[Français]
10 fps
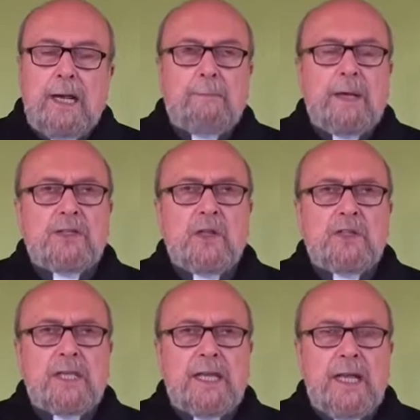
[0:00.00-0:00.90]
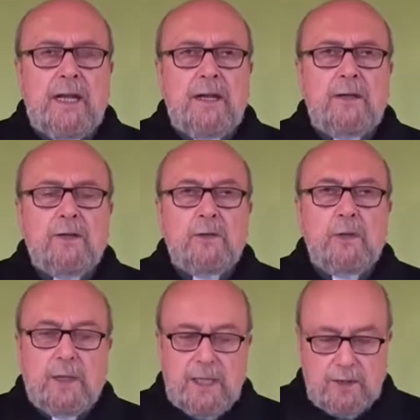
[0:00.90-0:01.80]
La présence réelle
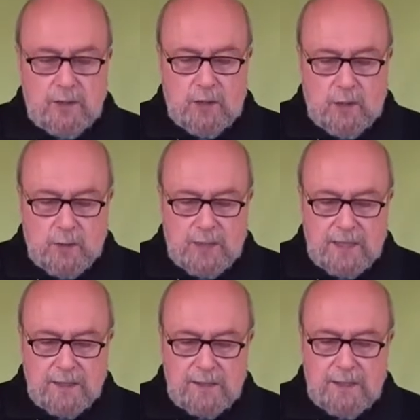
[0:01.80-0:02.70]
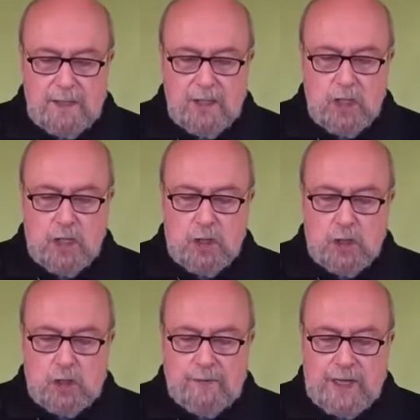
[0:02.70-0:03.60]
du Christ dans l'Eucharistie
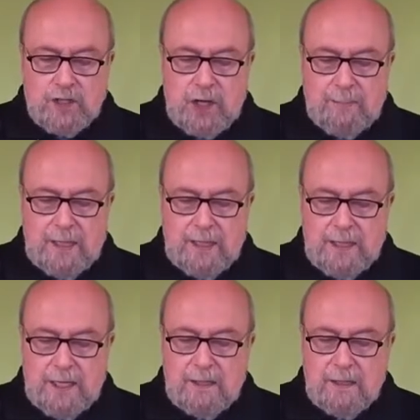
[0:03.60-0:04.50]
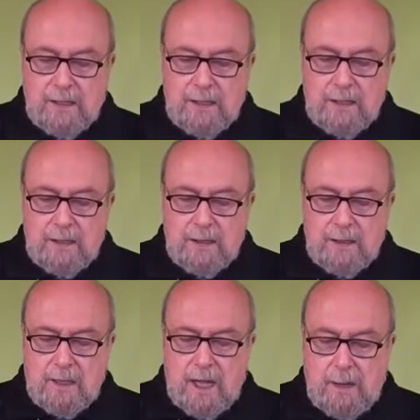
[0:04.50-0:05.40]
ne devrait jamais nier
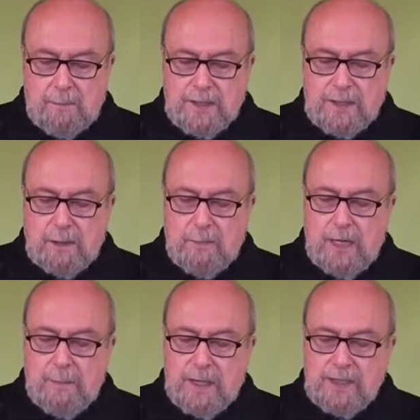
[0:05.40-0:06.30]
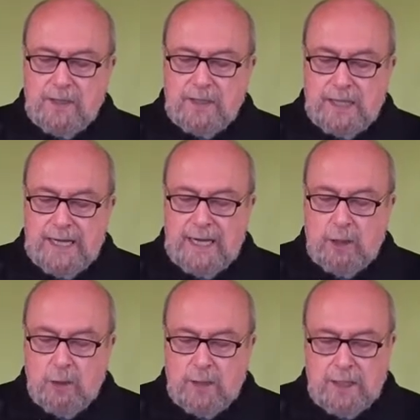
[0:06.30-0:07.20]
implicitement la présence
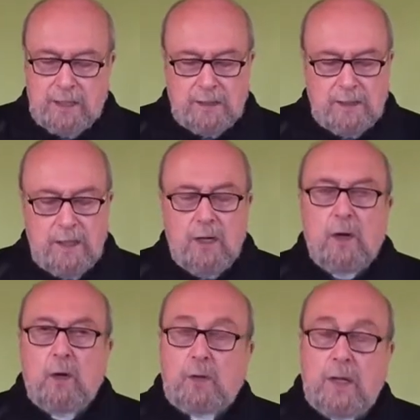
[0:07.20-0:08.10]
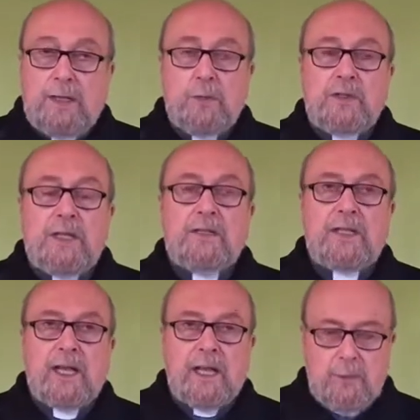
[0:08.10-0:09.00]
réelle du Christ au-delà du signe
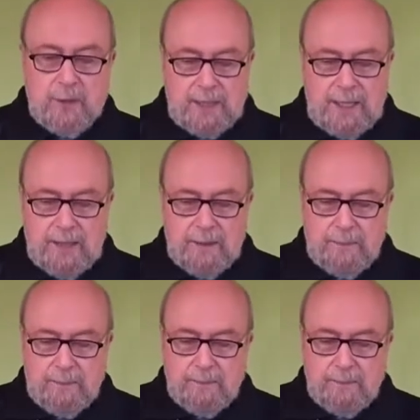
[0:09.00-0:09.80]
sacramentel.